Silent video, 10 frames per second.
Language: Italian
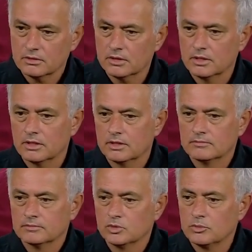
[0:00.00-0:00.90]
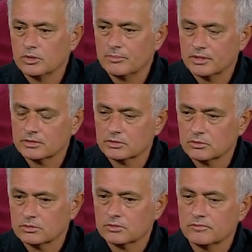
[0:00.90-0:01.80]
Uh, dopo la partita
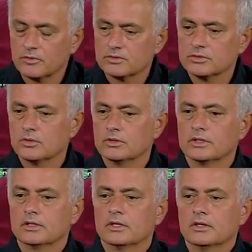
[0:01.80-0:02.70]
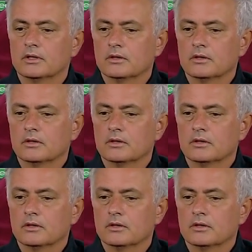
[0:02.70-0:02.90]
contro il Frosinone